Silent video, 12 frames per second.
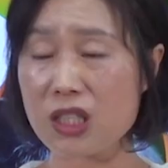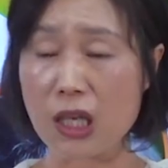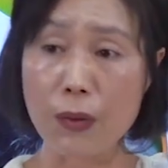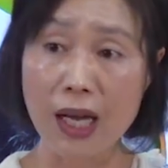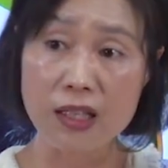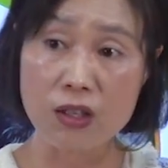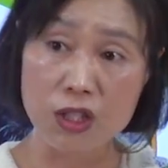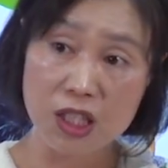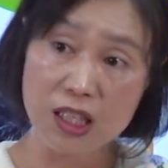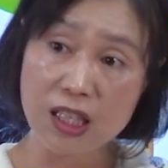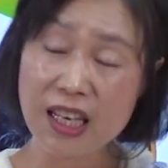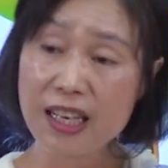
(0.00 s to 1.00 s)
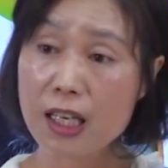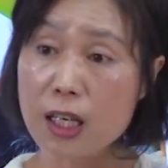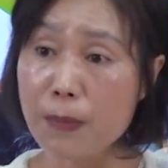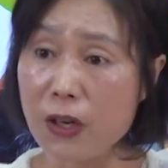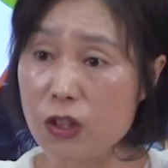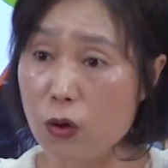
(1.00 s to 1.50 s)
제외하는 것이
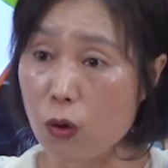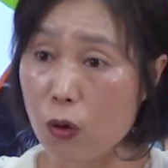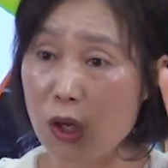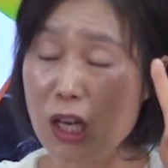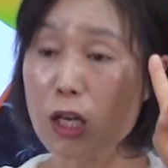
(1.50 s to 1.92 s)
1번이고